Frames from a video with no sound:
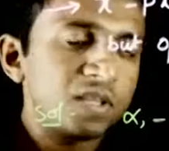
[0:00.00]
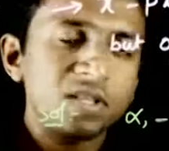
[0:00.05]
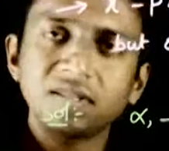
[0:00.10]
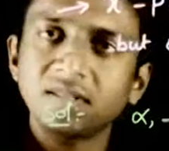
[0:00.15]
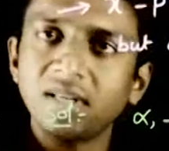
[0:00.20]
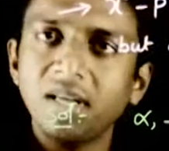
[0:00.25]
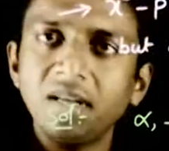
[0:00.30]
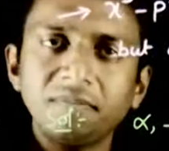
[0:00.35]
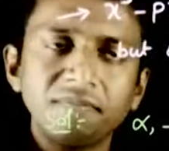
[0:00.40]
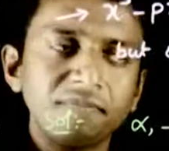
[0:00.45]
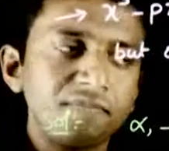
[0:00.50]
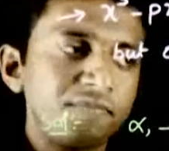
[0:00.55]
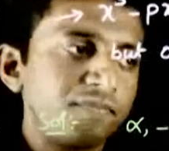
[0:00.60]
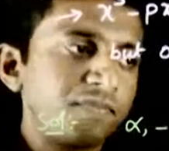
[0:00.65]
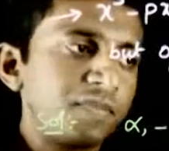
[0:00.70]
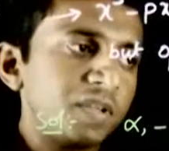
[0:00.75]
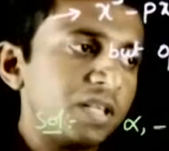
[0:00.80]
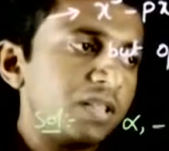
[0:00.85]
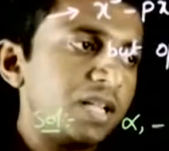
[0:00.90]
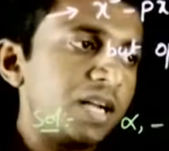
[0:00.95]
सही
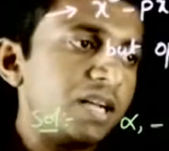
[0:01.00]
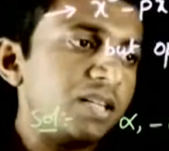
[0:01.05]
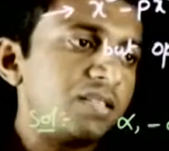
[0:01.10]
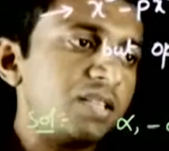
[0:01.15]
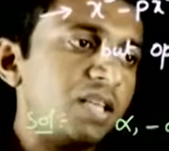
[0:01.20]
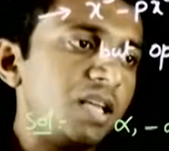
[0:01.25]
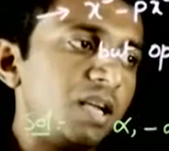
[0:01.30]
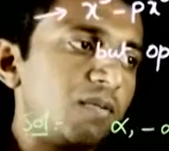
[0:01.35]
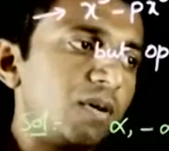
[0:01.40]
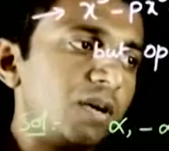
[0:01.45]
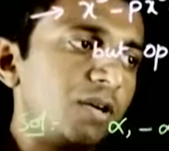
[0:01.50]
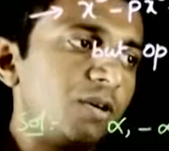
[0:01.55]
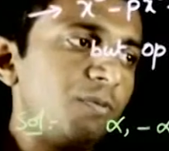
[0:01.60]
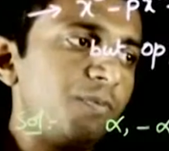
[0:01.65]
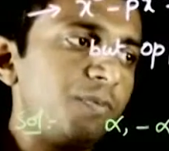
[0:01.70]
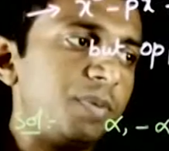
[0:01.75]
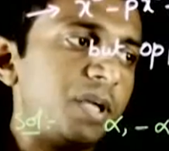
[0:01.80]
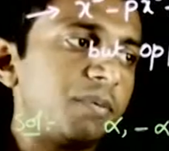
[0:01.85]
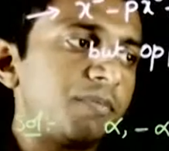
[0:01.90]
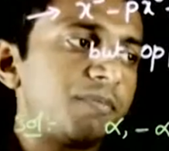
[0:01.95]
दैट इज इक्वल टू
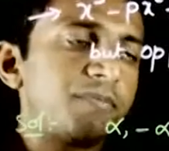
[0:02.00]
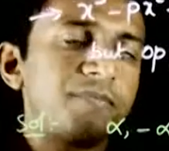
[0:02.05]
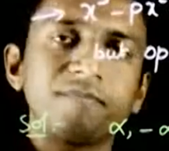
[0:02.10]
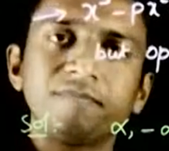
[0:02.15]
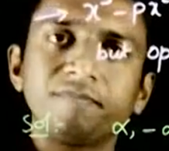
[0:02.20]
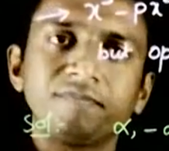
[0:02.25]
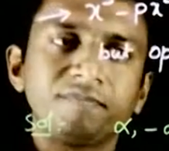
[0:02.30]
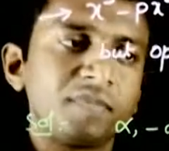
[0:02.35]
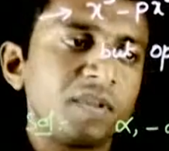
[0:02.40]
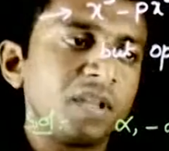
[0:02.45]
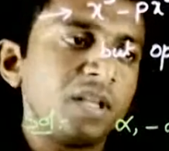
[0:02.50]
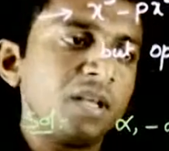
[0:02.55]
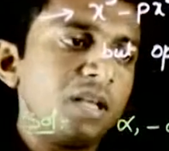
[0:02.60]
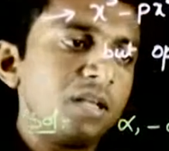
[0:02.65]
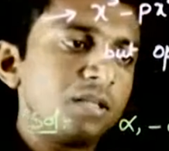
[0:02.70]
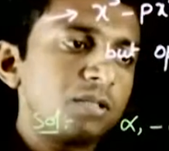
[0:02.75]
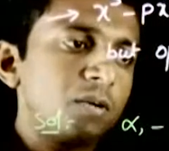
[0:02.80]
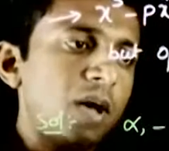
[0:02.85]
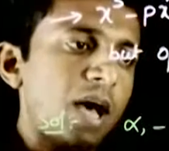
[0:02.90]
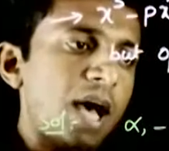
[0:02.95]
पी
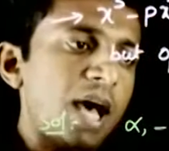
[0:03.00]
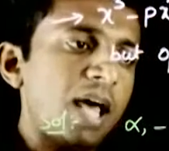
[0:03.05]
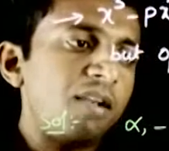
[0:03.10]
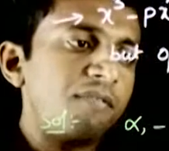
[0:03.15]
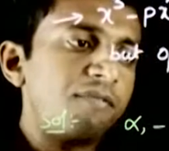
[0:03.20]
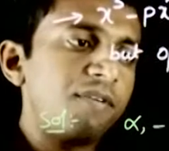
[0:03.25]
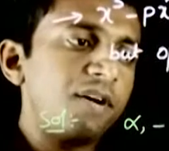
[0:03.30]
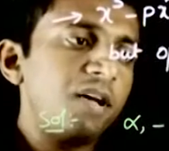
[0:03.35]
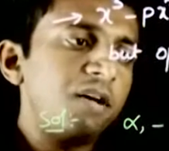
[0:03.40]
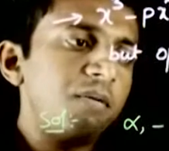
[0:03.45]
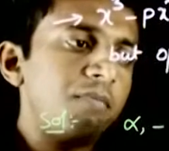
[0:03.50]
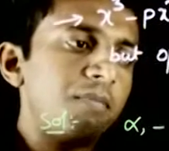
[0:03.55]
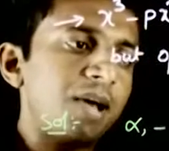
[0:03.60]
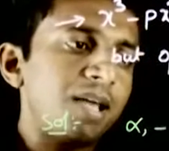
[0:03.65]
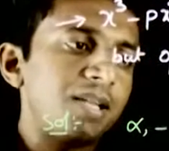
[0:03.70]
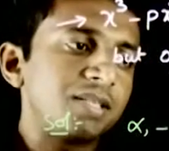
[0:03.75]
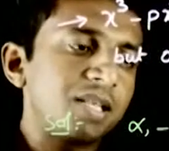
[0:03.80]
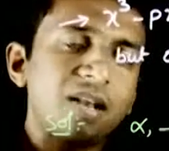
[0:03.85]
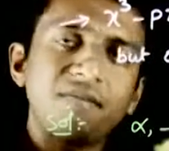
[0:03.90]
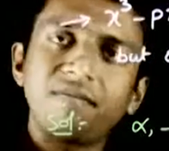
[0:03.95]
सो अल्फा
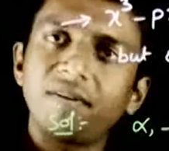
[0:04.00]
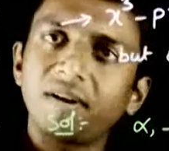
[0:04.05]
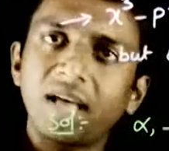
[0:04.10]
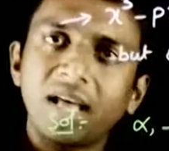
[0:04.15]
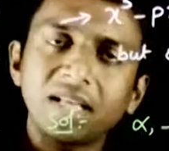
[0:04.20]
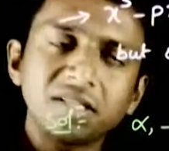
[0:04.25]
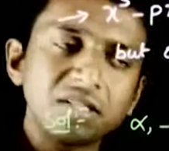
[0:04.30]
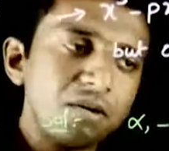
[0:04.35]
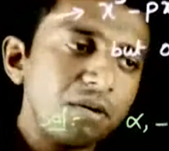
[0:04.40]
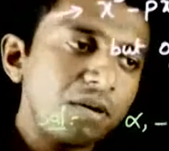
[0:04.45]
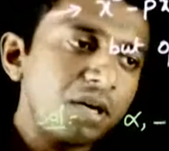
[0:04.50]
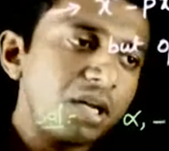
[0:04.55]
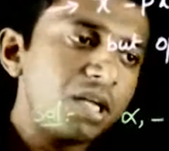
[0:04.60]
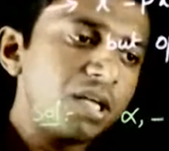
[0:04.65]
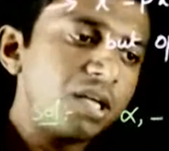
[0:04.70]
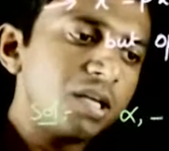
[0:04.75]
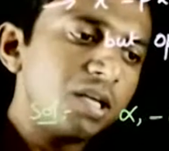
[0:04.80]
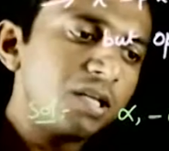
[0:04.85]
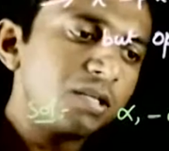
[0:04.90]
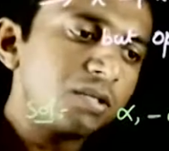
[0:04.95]
माइनस अल्फा कैंसिल हो रहे
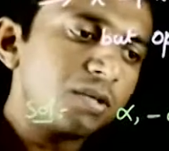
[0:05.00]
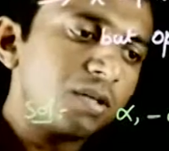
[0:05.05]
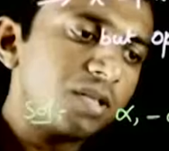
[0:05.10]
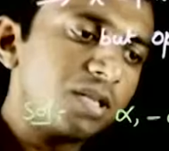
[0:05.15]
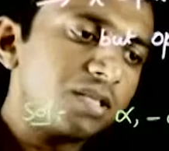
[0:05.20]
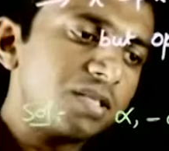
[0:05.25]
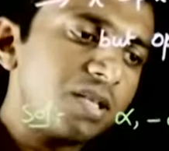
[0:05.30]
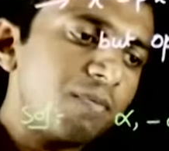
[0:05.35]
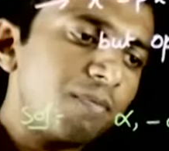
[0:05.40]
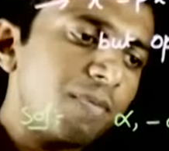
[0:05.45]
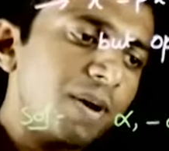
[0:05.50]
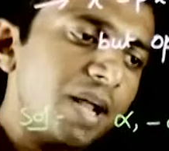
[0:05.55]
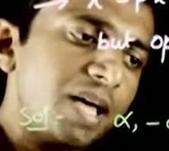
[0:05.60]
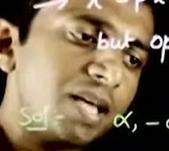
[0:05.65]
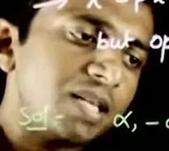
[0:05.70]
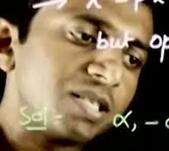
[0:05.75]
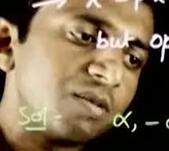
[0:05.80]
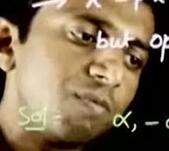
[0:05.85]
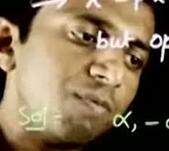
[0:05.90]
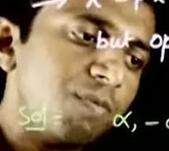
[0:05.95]
हैं सो दिस
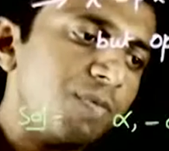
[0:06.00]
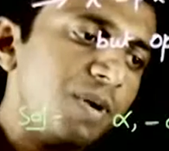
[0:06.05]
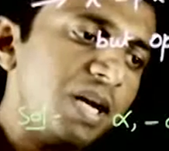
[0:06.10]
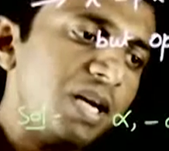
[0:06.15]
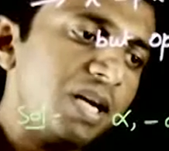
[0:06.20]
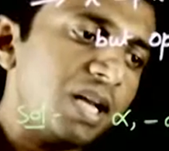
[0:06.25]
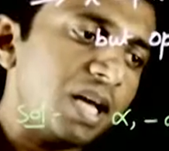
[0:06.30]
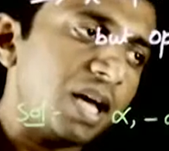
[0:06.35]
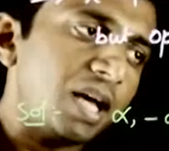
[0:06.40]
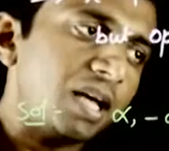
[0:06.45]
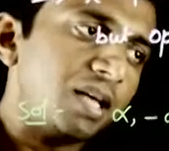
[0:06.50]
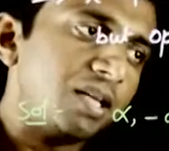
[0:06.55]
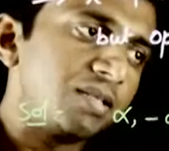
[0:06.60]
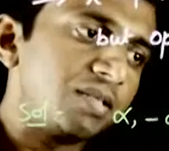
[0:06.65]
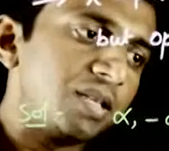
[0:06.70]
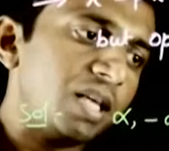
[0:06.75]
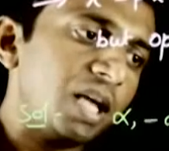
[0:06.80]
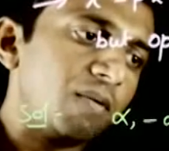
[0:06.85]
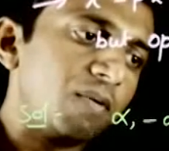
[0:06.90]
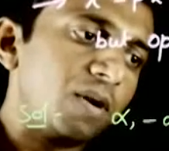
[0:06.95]
इंप्लाइज बीटा
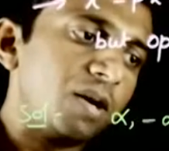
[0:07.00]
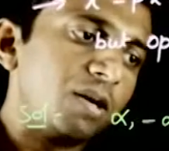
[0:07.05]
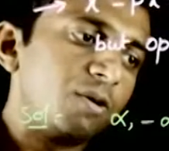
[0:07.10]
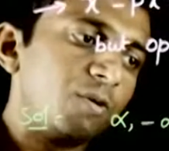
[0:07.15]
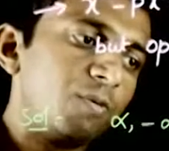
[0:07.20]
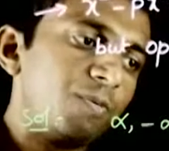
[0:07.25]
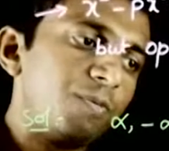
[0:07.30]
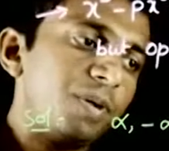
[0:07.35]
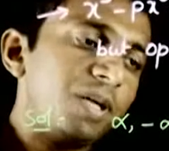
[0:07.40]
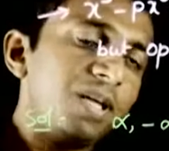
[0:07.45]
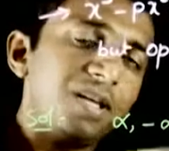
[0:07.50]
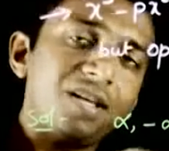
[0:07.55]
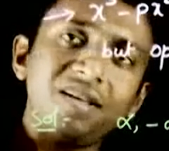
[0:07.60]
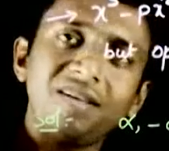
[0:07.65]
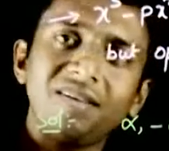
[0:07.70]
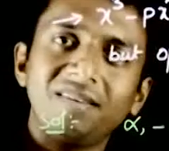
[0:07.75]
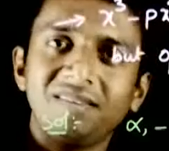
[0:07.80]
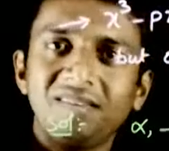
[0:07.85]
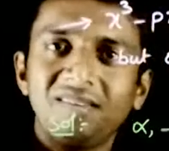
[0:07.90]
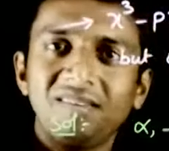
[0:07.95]
इज इक्वल टू पी
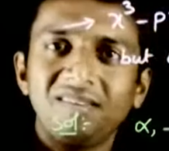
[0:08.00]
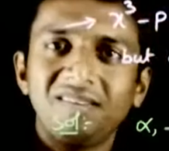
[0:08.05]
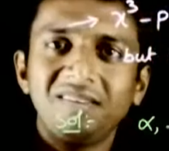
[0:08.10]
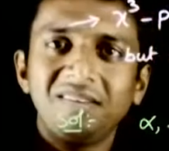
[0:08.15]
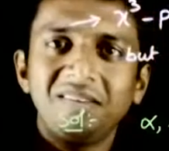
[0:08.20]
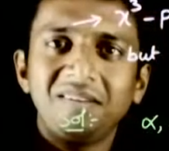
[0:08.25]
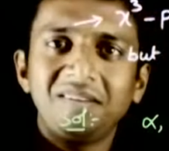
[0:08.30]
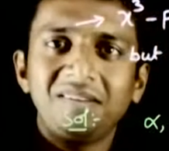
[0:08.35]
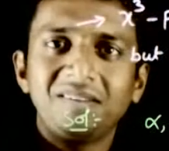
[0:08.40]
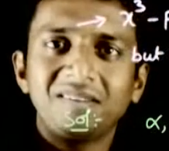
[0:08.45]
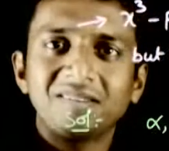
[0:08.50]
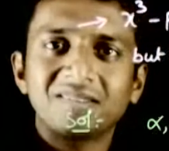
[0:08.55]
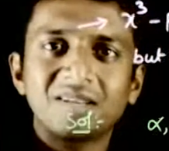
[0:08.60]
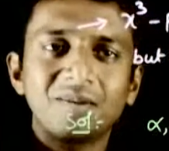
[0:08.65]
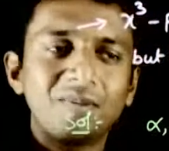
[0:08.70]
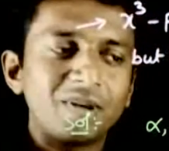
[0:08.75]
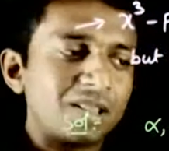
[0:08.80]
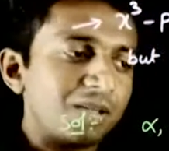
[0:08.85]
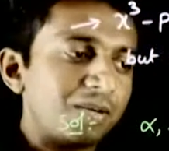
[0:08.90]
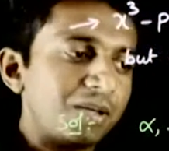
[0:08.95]
इसका
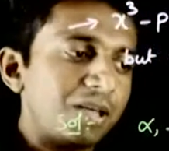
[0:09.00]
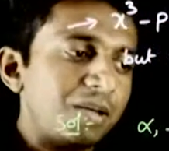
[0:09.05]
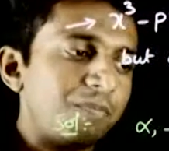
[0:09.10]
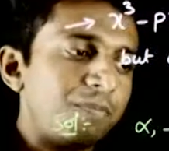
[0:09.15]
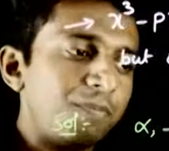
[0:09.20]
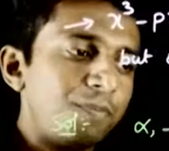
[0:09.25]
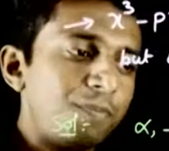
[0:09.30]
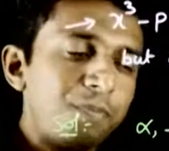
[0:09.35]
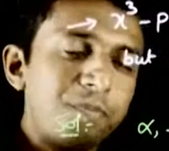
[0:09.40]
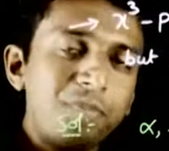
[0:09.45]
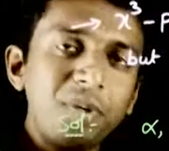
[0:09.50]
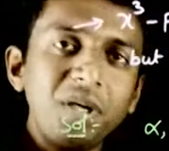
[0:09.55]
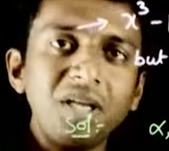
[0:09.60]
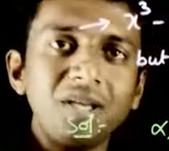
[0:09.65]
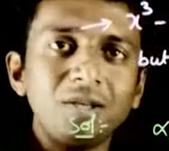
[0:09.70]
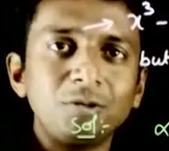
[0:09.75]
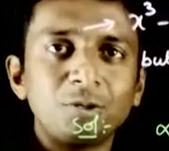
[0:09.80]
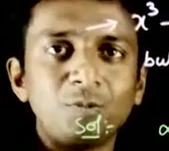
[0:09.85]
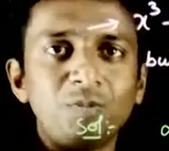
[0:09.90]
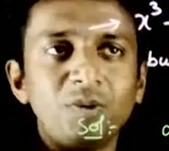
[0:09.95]
मतलब है पी
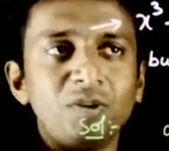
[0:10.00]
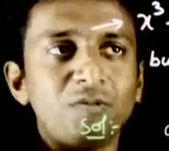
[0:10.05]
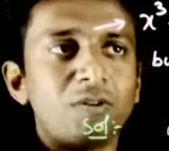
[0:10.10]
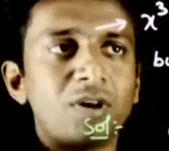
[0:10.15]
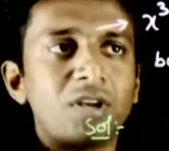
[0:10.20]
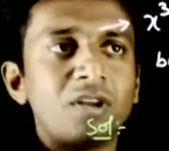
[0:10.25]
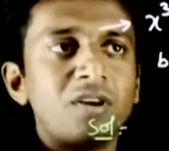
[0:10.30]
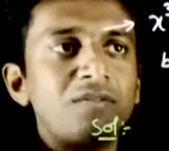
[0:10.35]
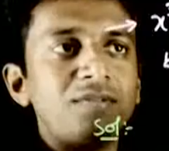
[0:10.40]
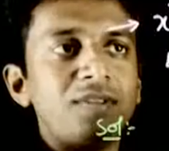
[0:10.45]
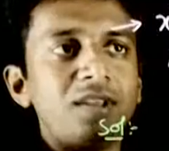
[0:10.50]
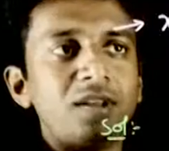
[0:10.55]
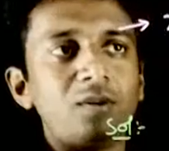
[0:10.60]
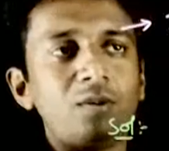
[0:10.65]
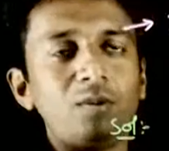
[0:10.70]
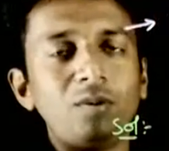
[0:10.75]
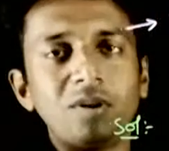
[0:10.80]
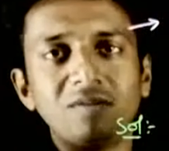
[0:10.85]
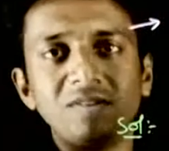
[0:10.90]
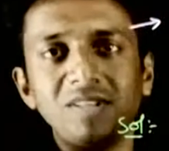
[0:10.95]
शुड बी वन ऑफ द
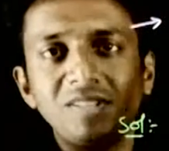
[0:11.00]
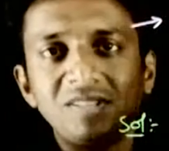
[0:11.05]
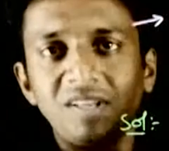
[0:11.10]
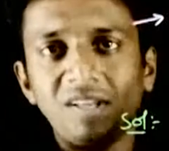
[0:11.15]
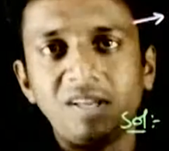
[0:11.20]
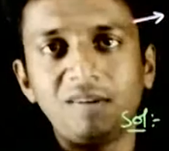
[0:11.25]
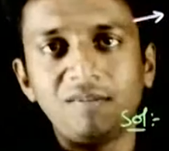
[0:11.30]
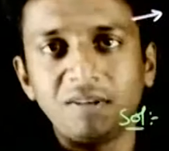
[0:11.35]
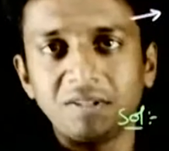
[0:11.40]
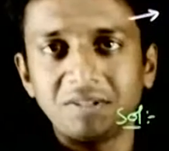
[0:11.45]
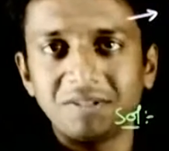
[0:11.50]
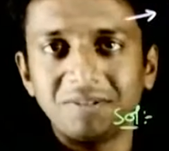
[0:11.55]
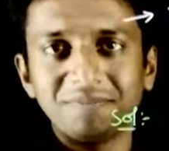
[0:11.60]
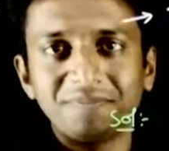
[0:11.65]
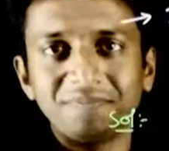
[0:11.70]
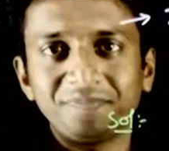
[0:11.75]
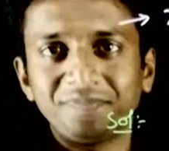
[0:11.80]
रूट ऑफ दिस इक्वेशन